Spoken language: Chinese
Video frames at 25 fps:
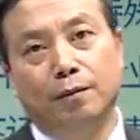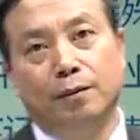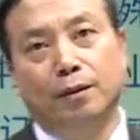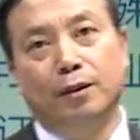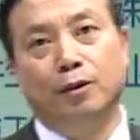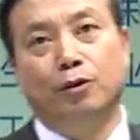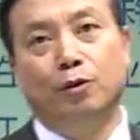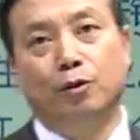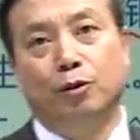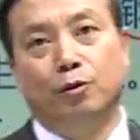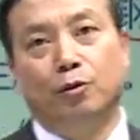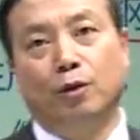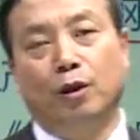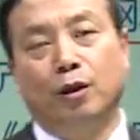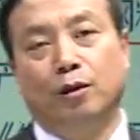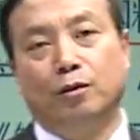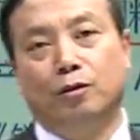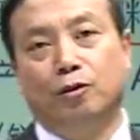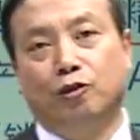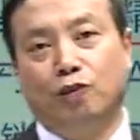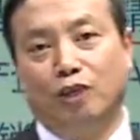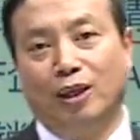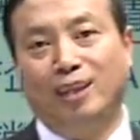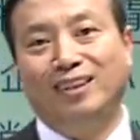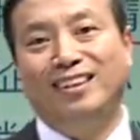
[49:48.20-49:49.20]
么就是说，
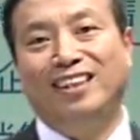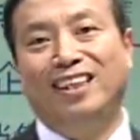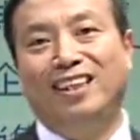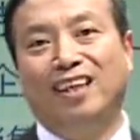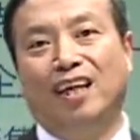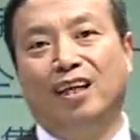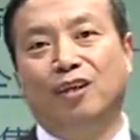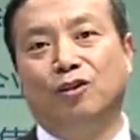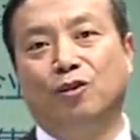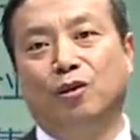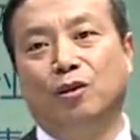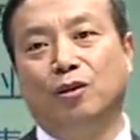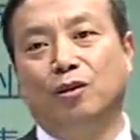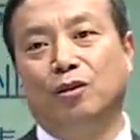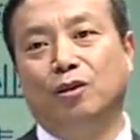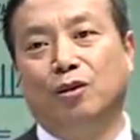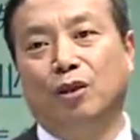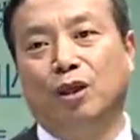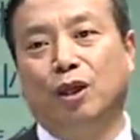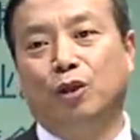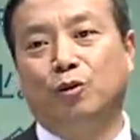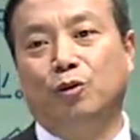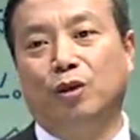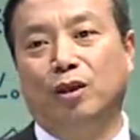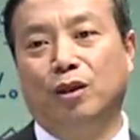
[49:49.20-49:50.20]
审计当中
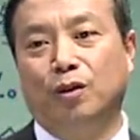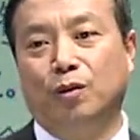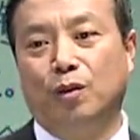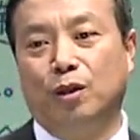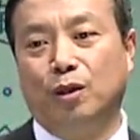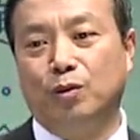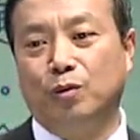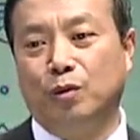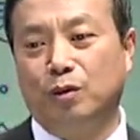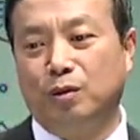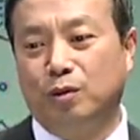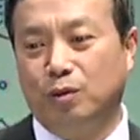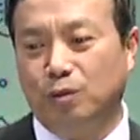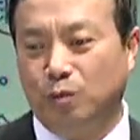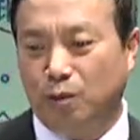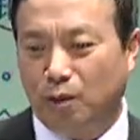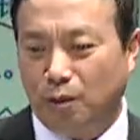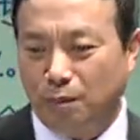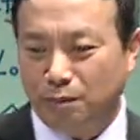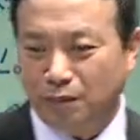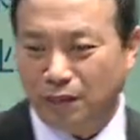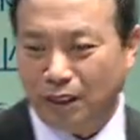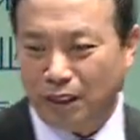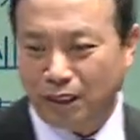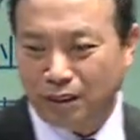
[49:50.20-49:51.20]
有个学生跟我说，说我
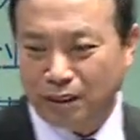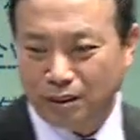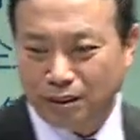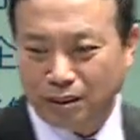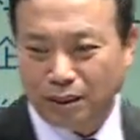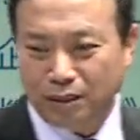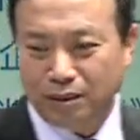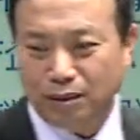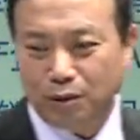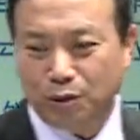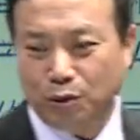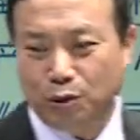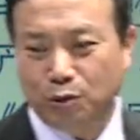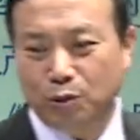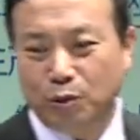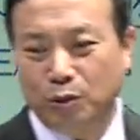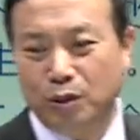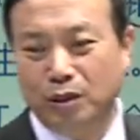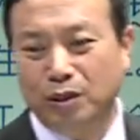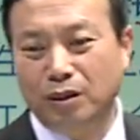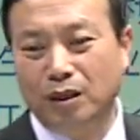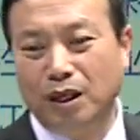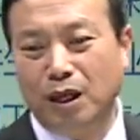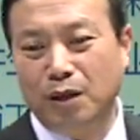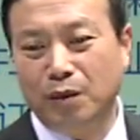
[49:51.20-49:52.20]
们那个审计时候就有一
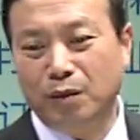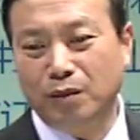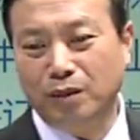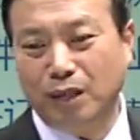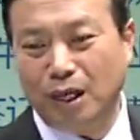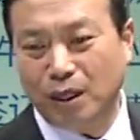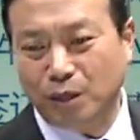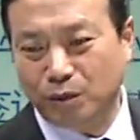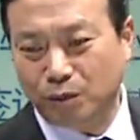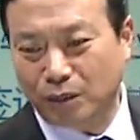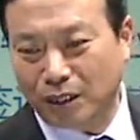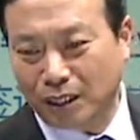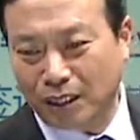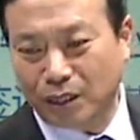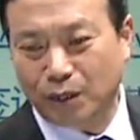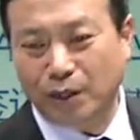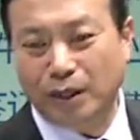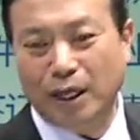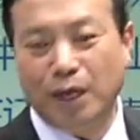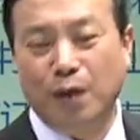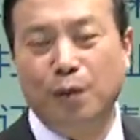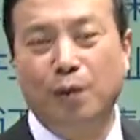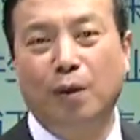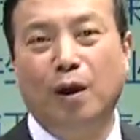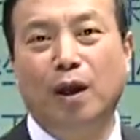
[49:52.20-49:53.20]
个内容，他说这个
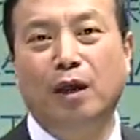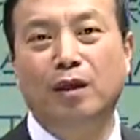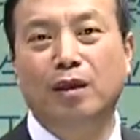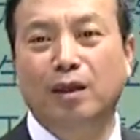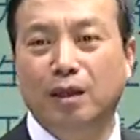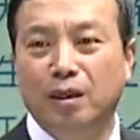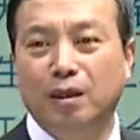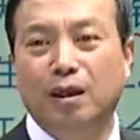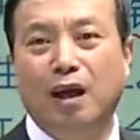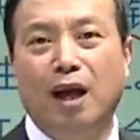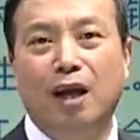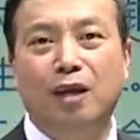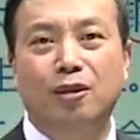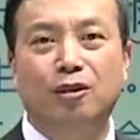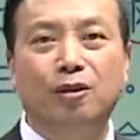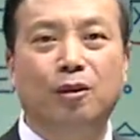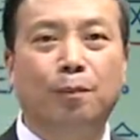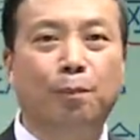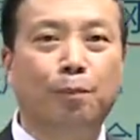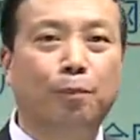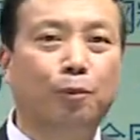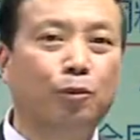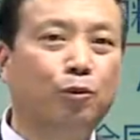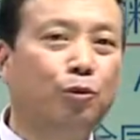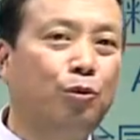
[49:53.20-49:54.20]
内容啊应该是
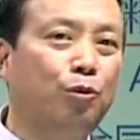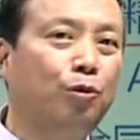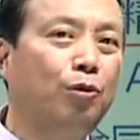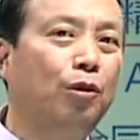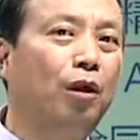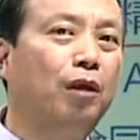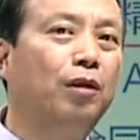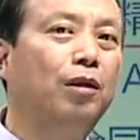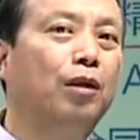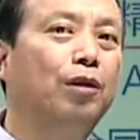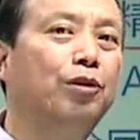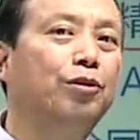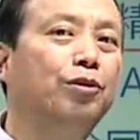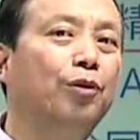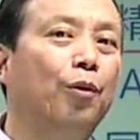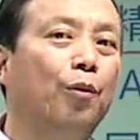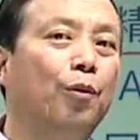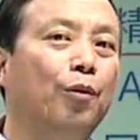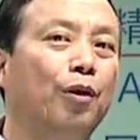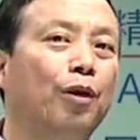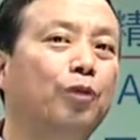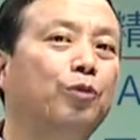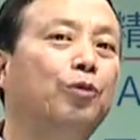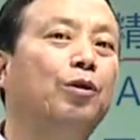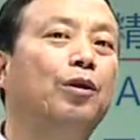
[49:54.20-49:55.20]
不确认收
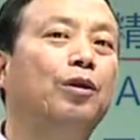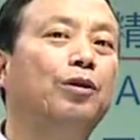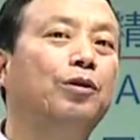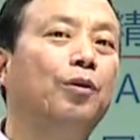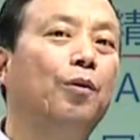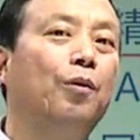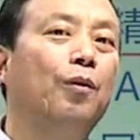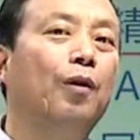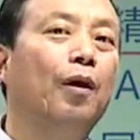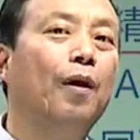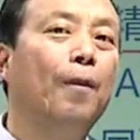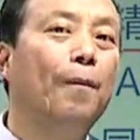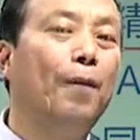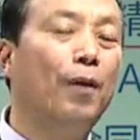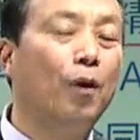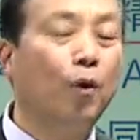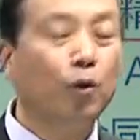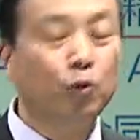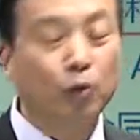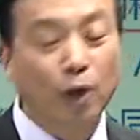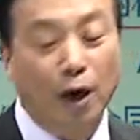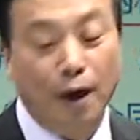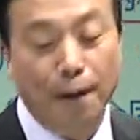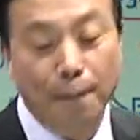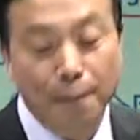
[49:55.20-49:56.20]
入，他确认收入。比如
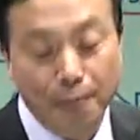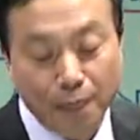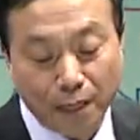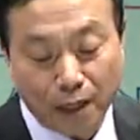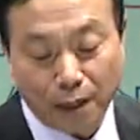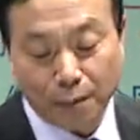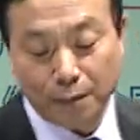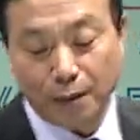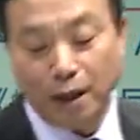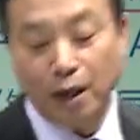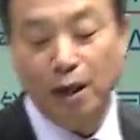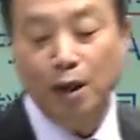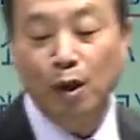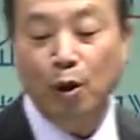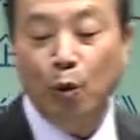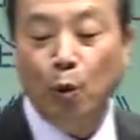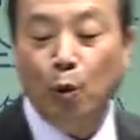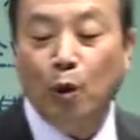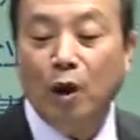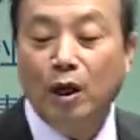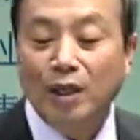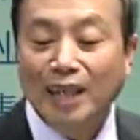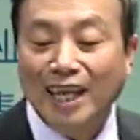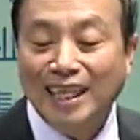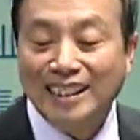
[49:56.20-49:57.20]
说啊，怎么着，
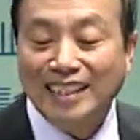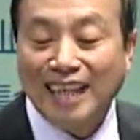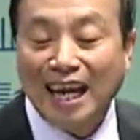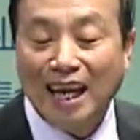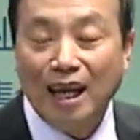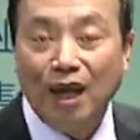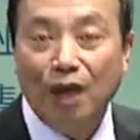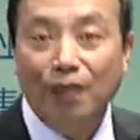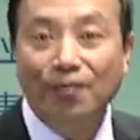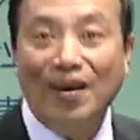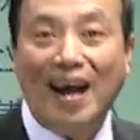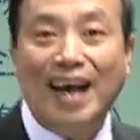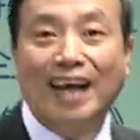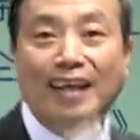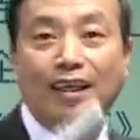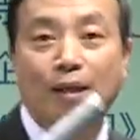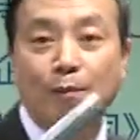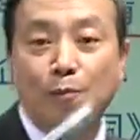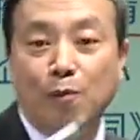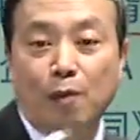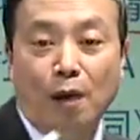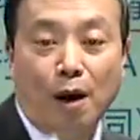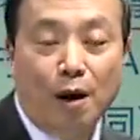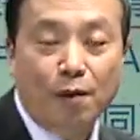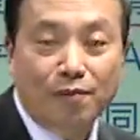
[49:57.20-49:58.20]
我这材料发给你，
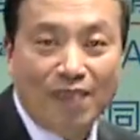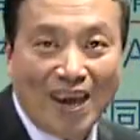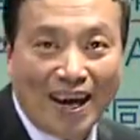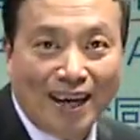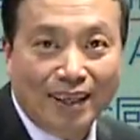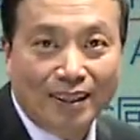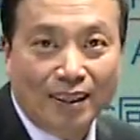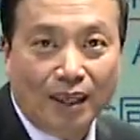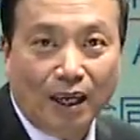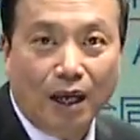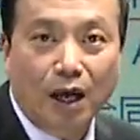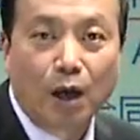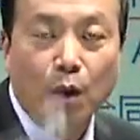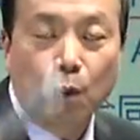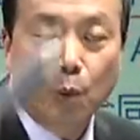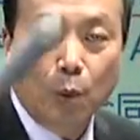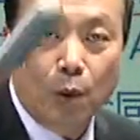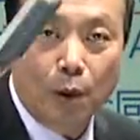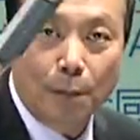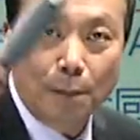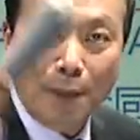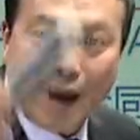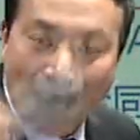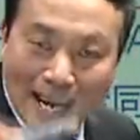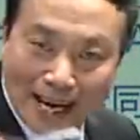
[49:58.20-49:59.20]
木耳发给你了，
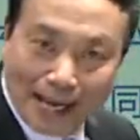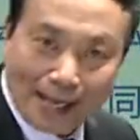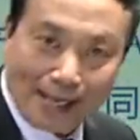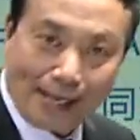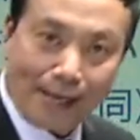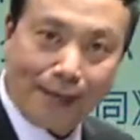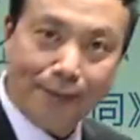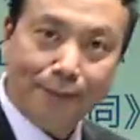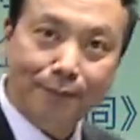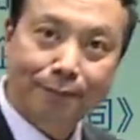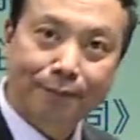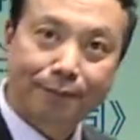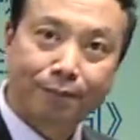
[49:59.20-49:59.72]
我卖给你，